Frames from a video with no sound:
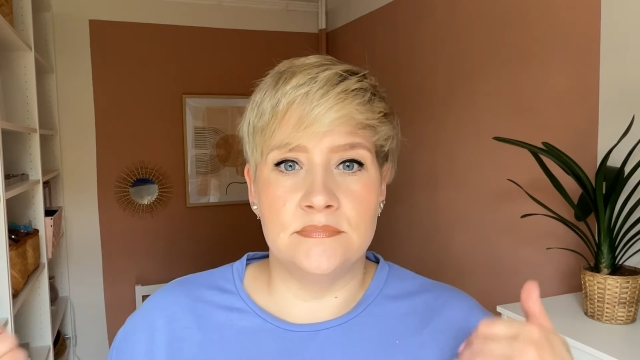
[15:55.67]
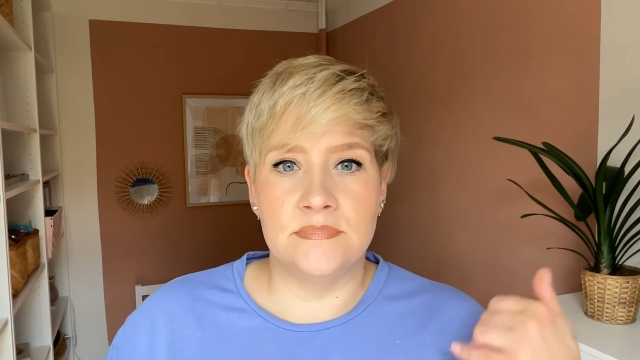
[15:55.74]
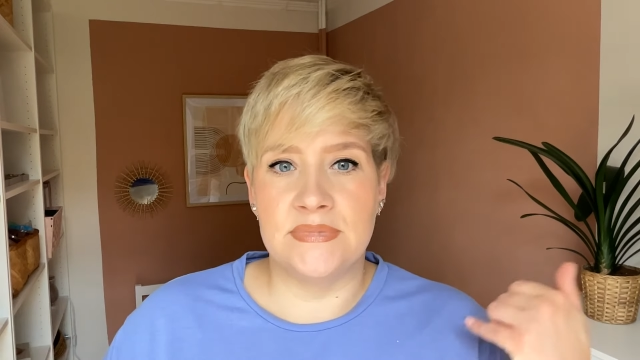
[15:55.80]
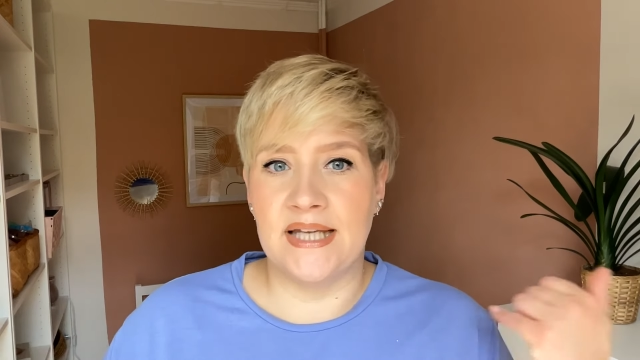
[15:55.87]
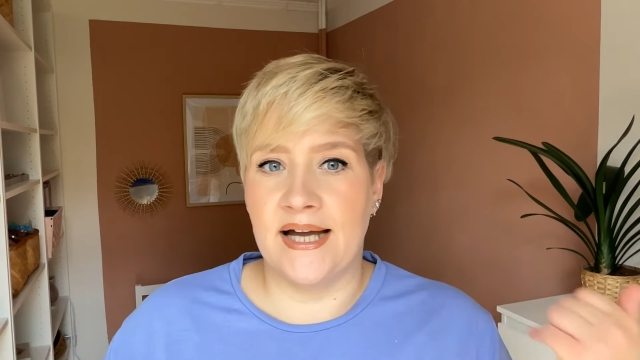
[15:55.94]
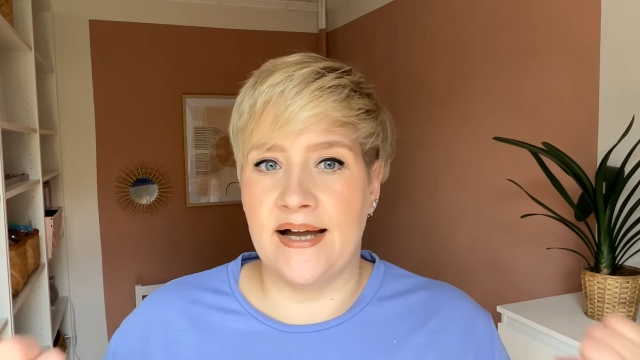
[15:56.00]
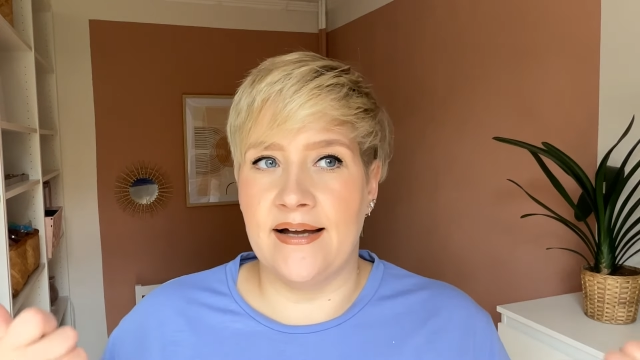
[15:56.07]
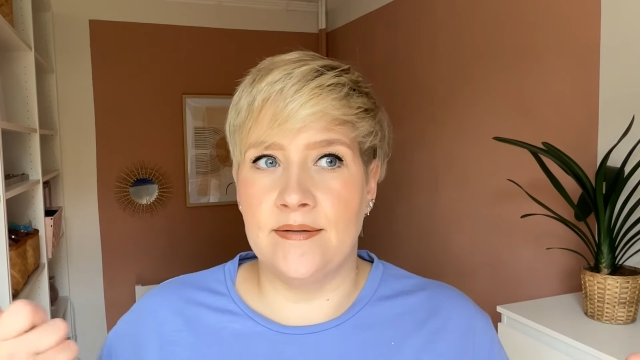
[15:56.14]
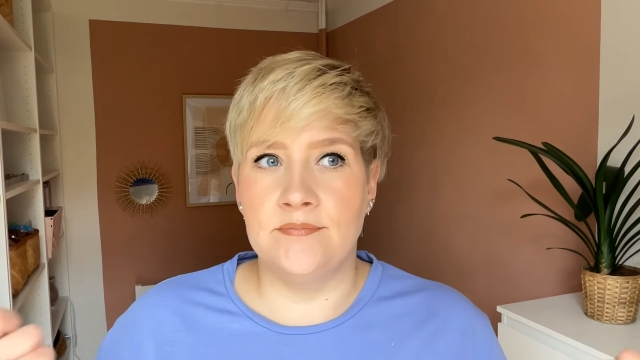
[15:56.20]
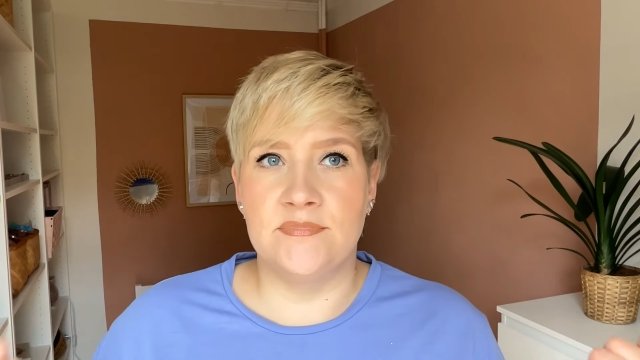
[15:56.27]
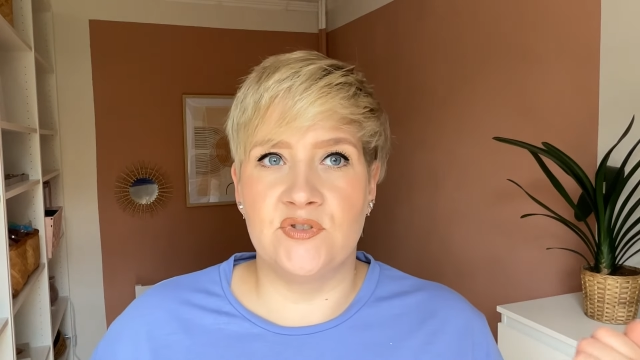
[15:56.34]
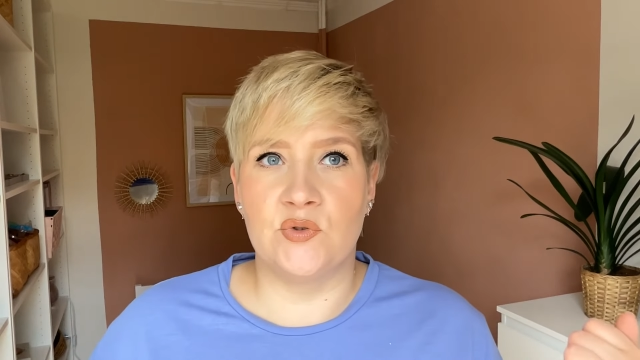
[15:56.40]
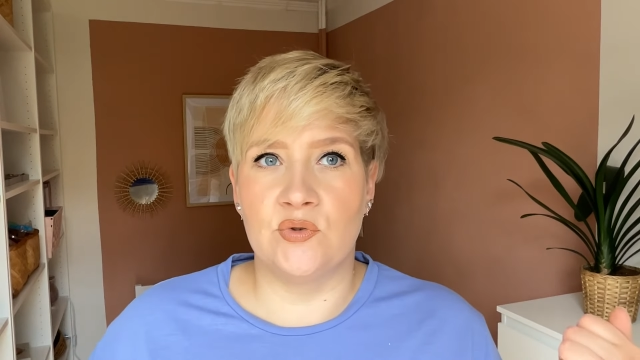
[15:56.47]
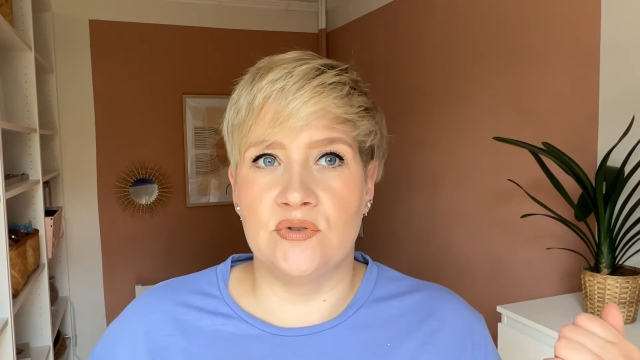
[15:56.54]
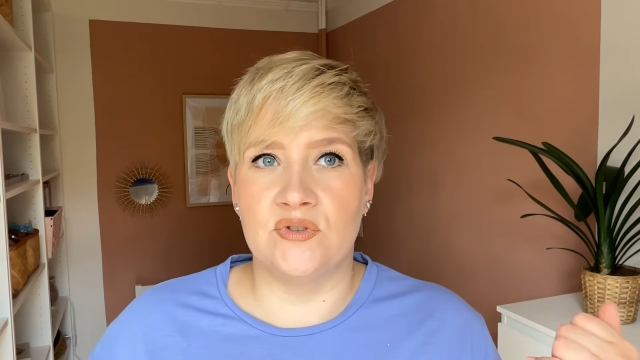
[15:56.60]
ja,
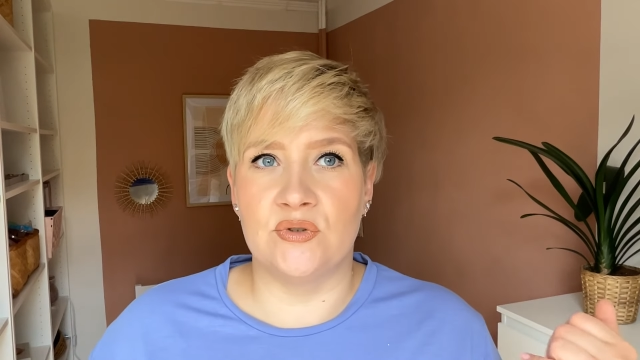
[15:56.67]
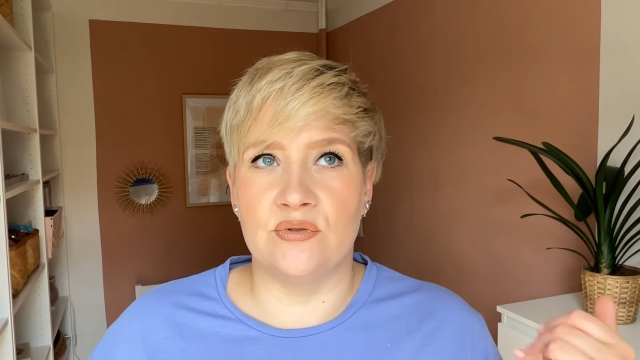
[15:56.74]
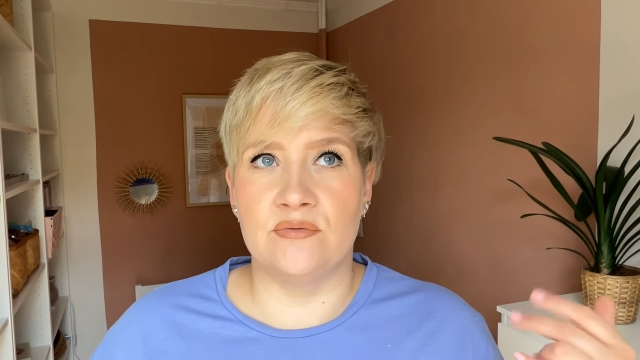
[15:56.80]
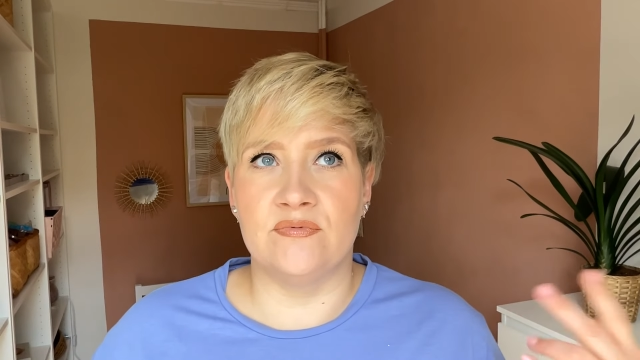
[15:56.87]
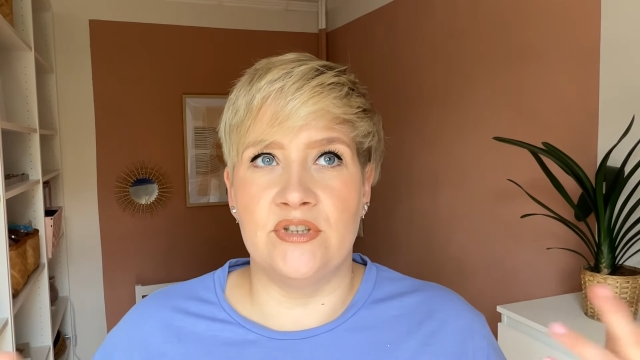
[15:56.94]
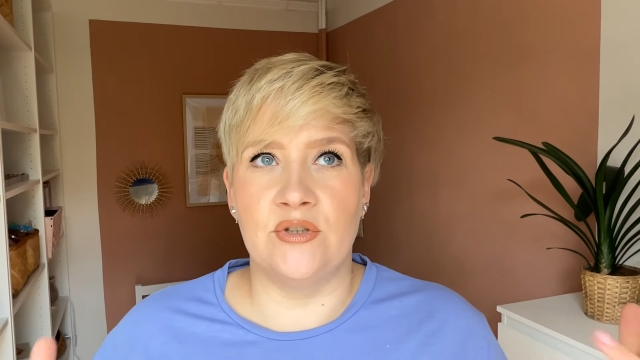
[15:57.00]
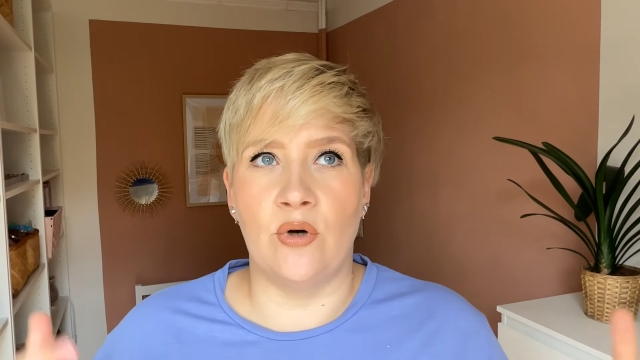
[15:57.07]
so ein, so ein wie